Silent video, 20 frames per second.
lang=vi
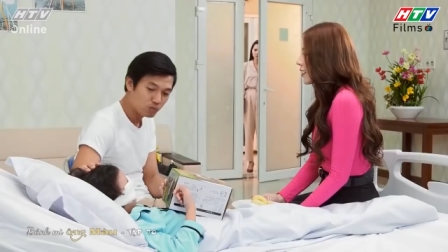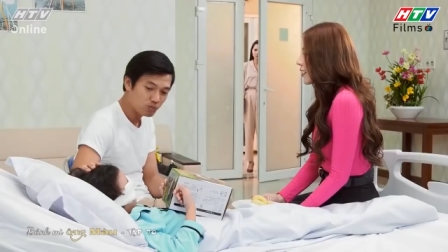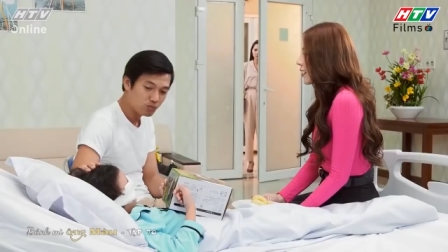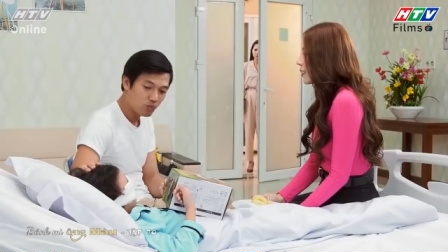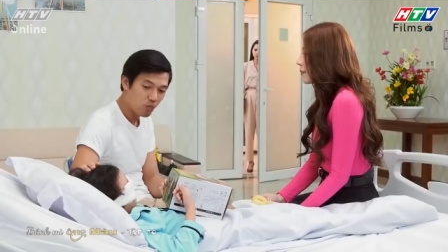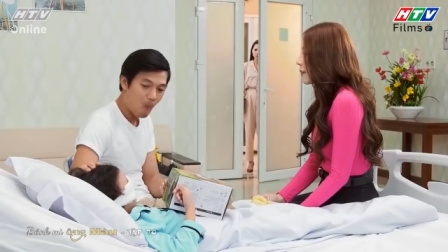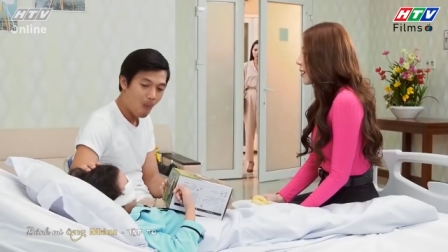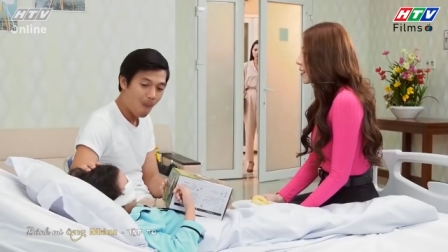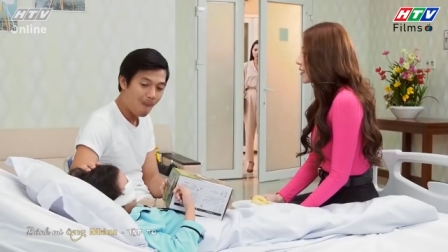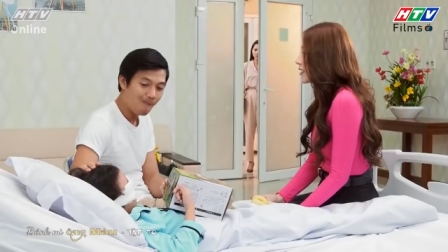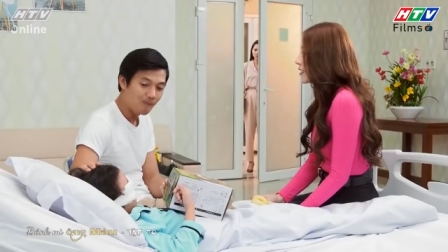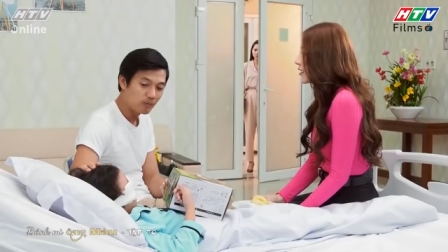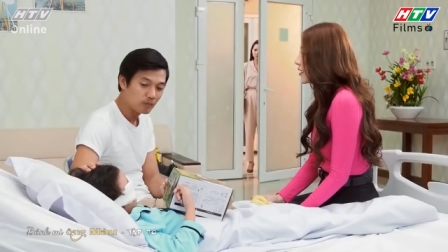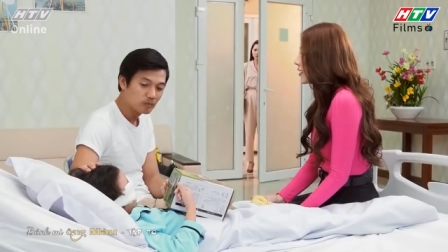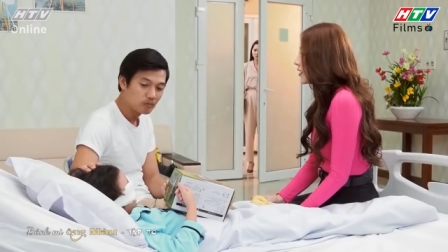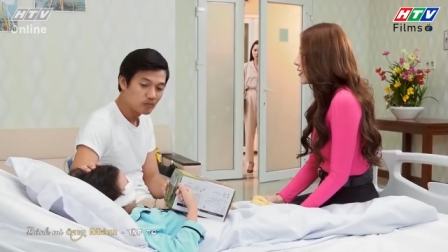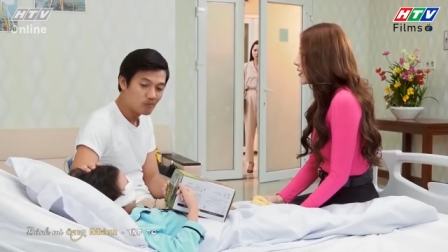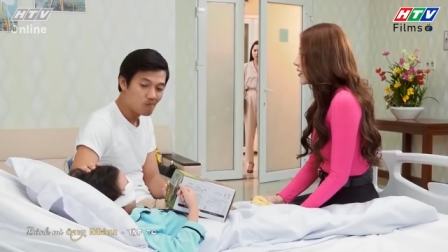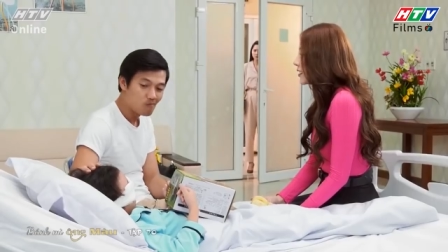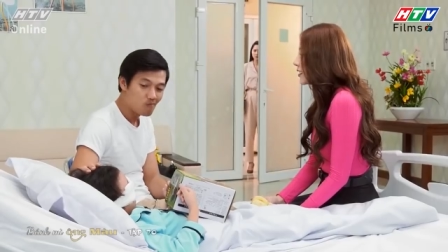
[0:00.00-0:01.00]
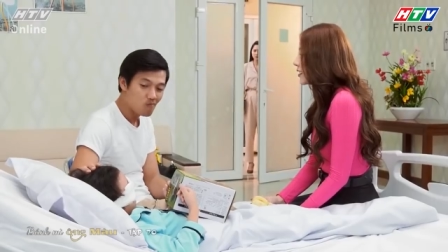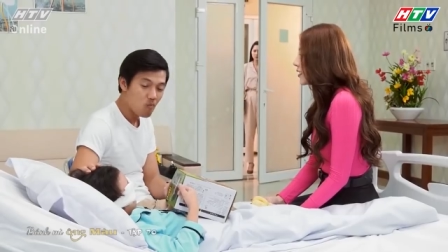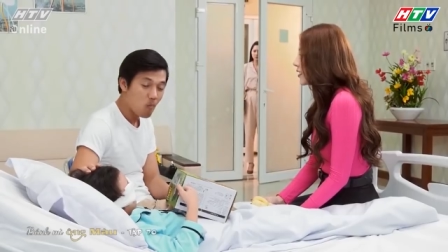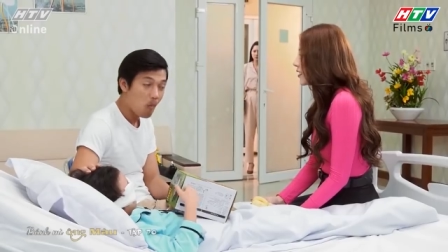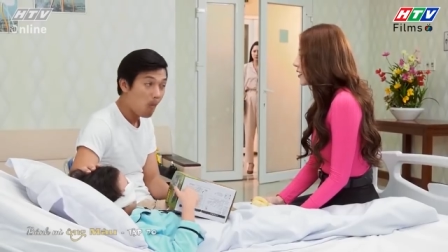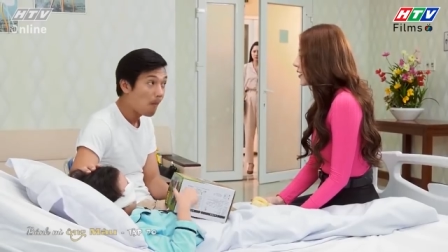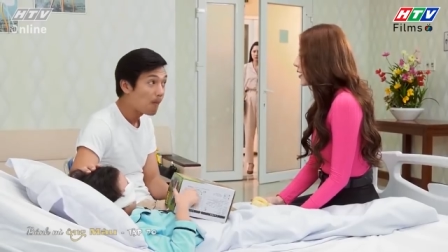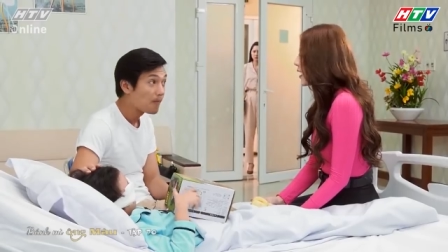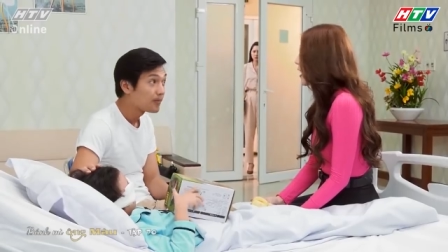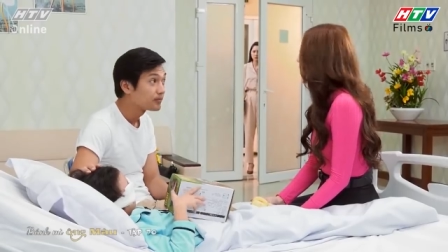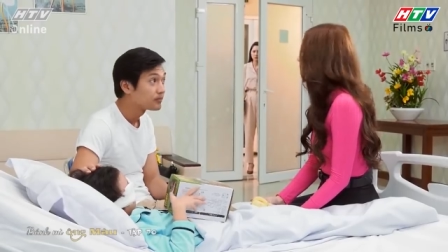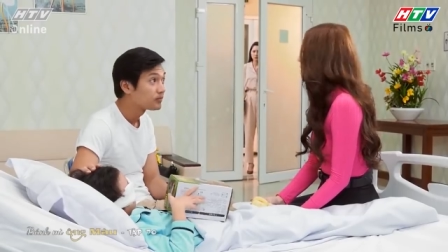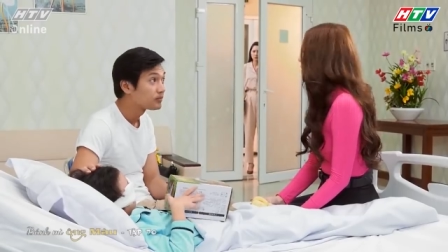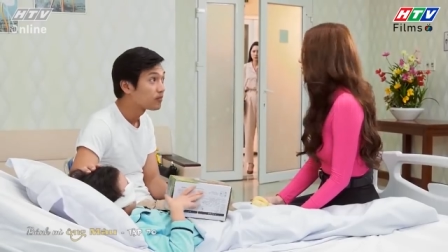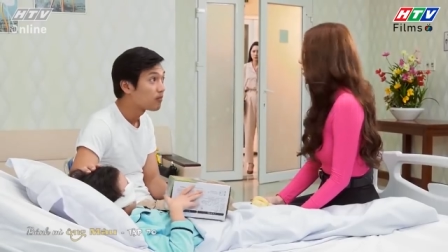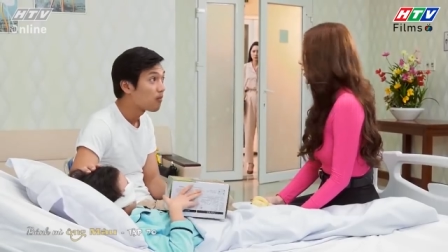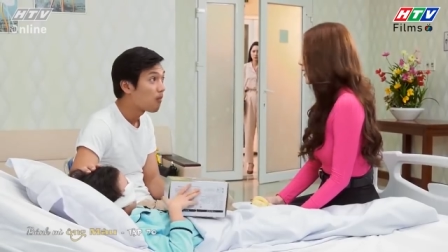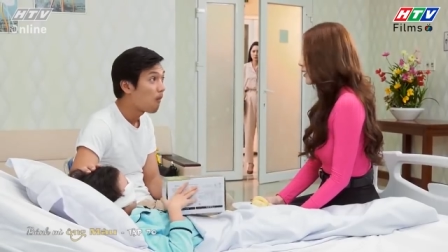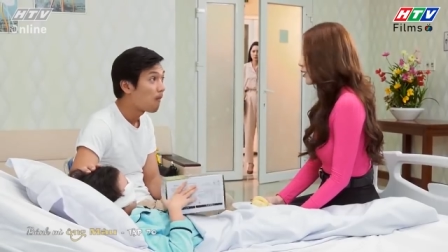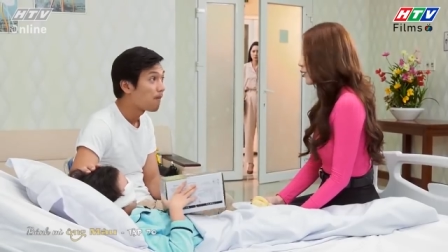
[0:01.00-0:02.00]
anh mệt chưa anh đi
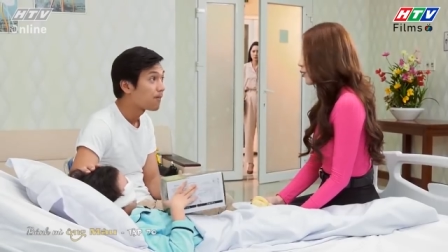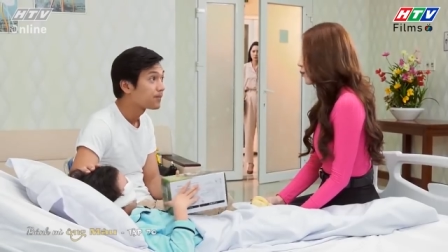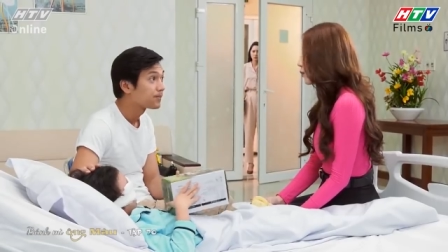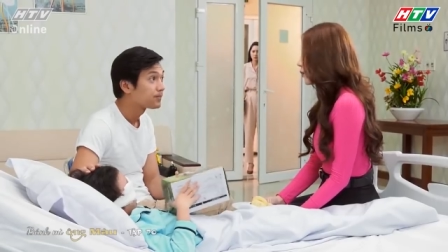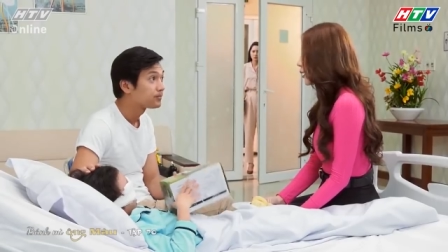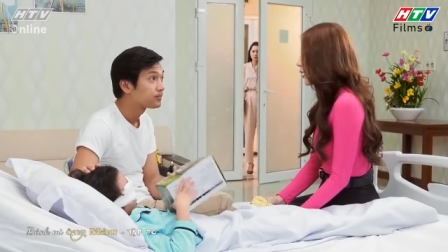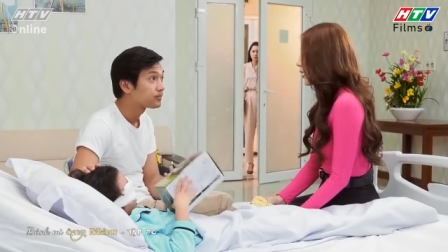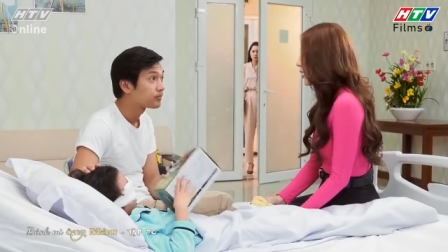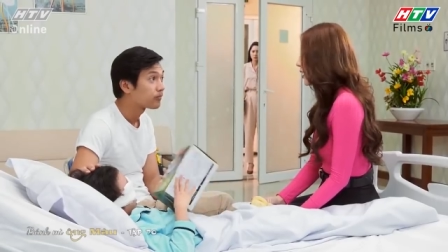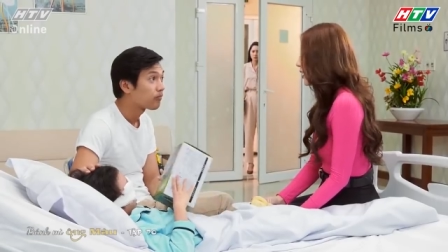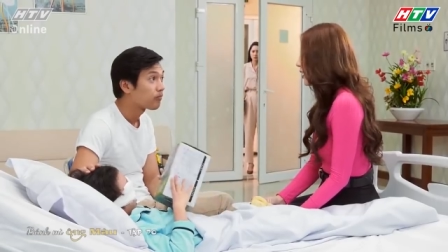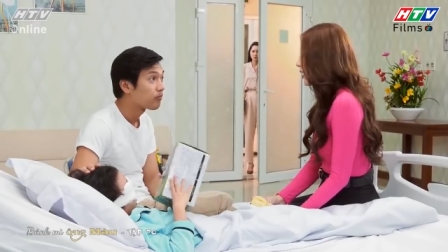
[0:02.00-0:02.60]
nghỉ một chút đi